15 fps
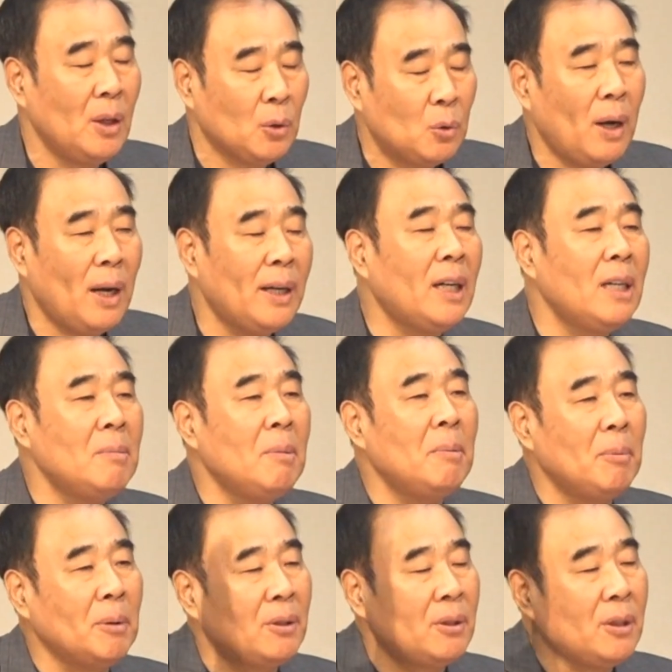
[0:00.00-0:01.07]
또
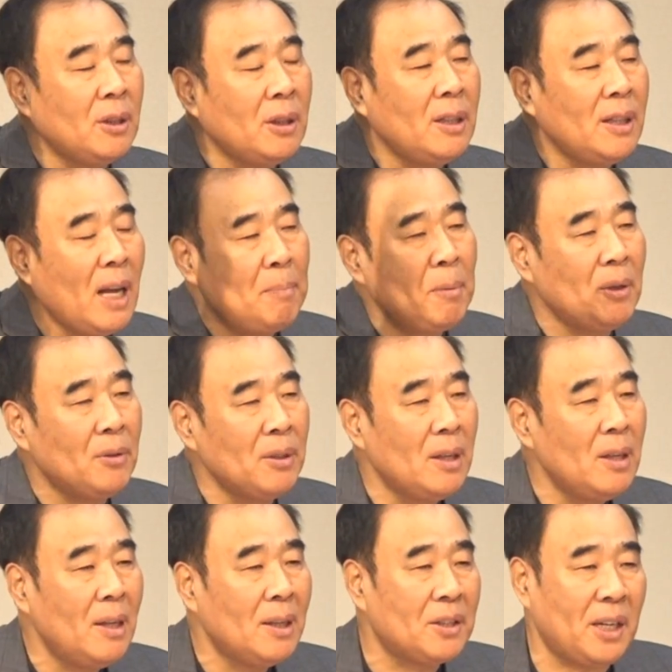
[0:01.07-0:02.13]
하나님이 쓰신다면
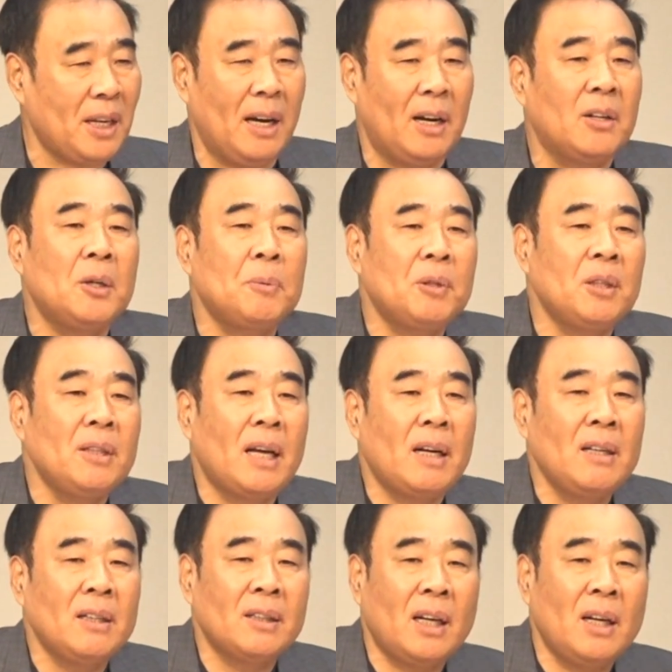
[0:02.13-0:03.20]
제한 없이
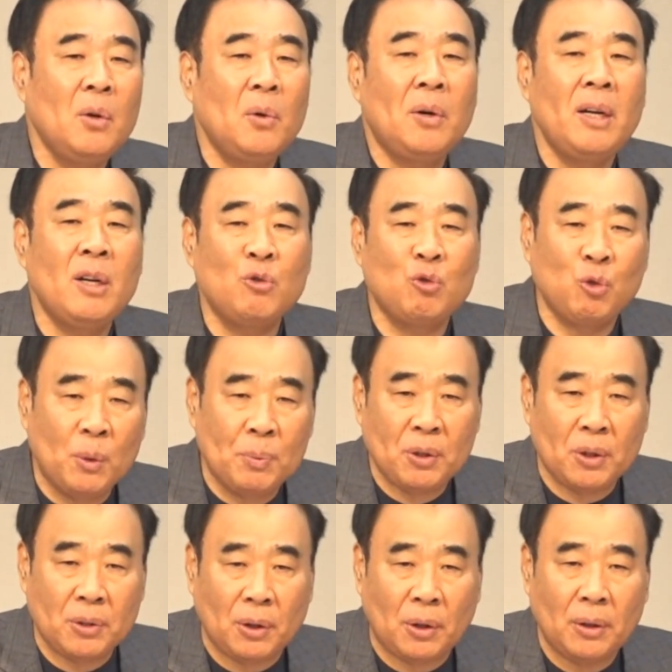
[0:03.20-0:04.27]
나를 사용하여
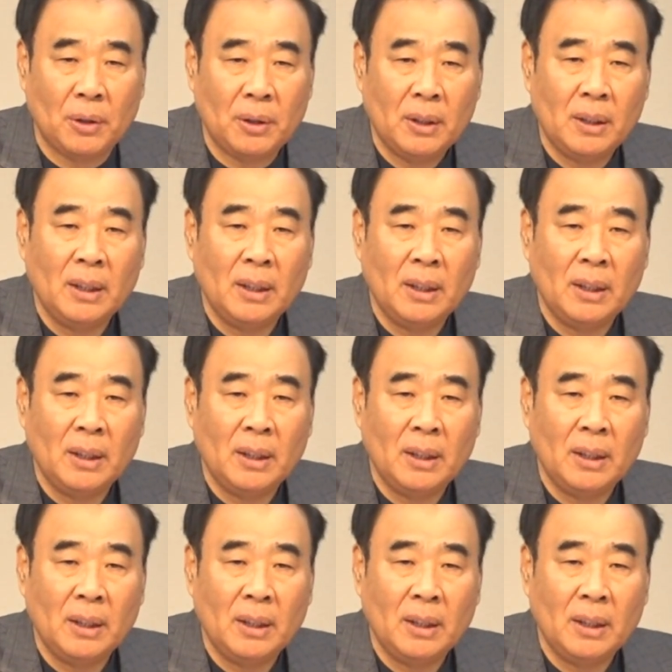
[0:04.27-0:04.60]
주옵소서